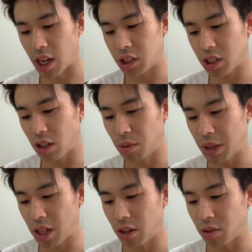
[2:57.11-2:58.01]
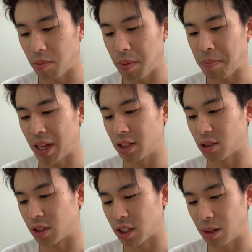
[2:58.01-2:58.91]
明日のメダルとパンツ
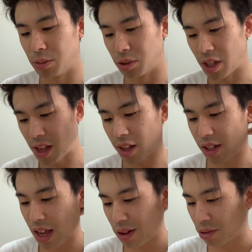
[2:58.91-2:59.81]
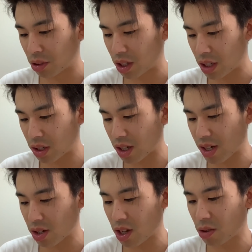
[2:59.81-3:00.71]
と掴む腕、電音をつき
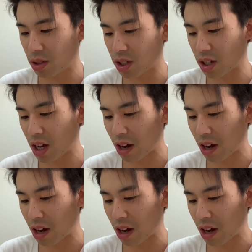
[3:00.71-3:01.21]
すぎ、乗りすぎ、